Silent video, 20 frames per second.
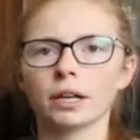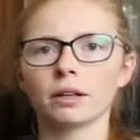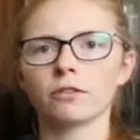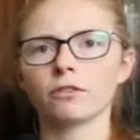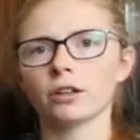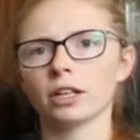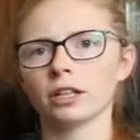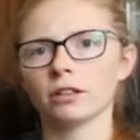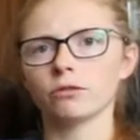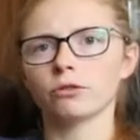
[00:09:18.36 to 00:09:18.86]
kein
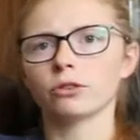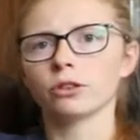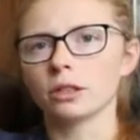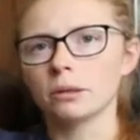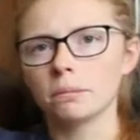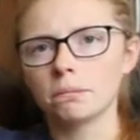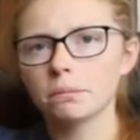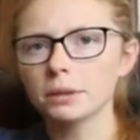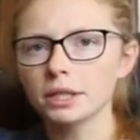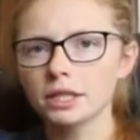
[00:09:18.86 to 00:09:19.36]
Fan
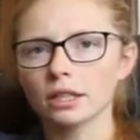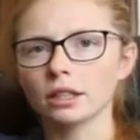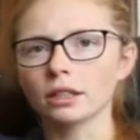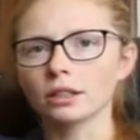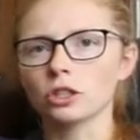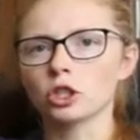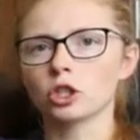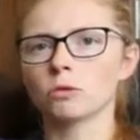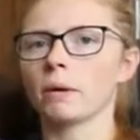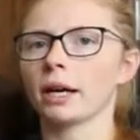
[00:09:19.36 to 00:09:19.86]
von
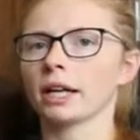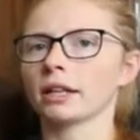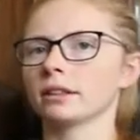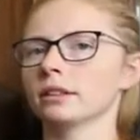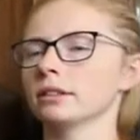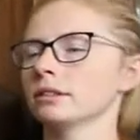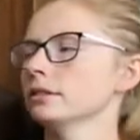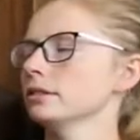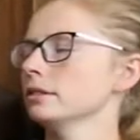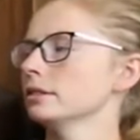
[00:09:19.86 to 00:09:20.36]
bitteren
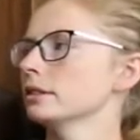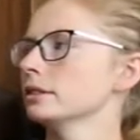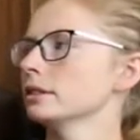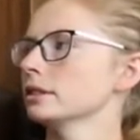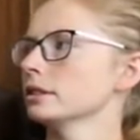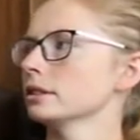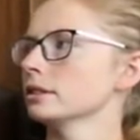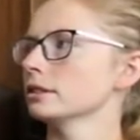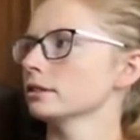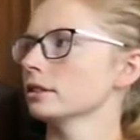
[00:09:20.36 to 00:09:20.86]
Geschmäcken.
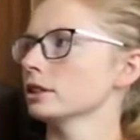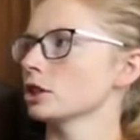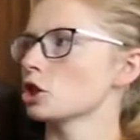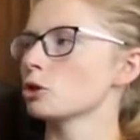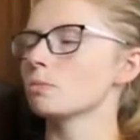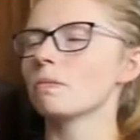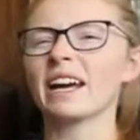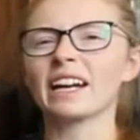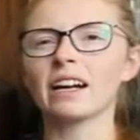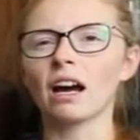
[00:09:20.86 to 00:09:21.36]

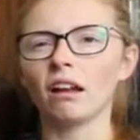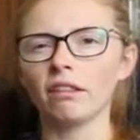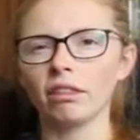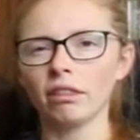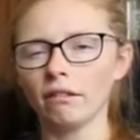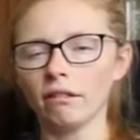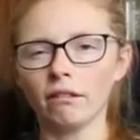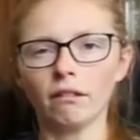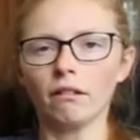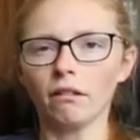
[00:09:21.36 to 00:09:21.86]
Geschmäckern.
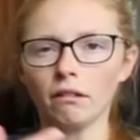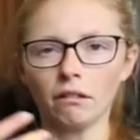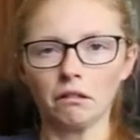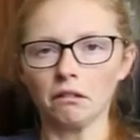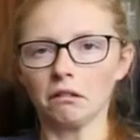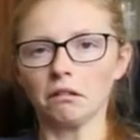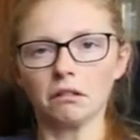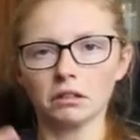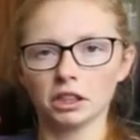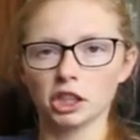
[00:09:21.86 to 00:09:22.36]

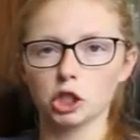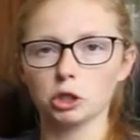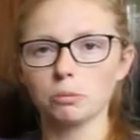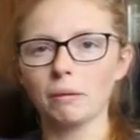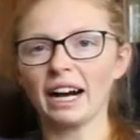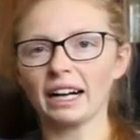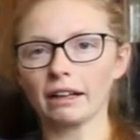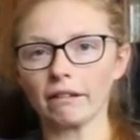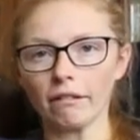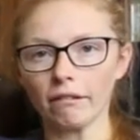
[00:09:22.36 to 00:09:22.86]

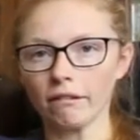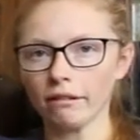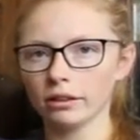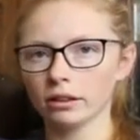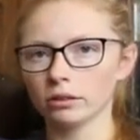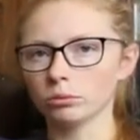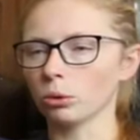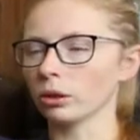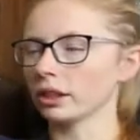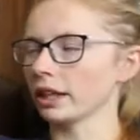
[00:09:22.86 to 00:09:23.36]
Geschmack.
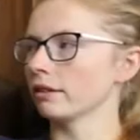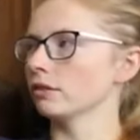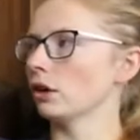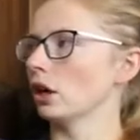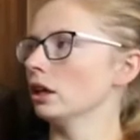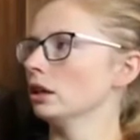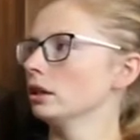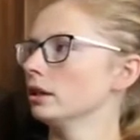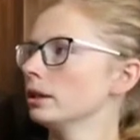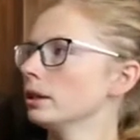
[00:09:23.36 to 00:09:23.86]

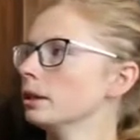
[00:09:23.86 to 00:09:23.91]
Whatever.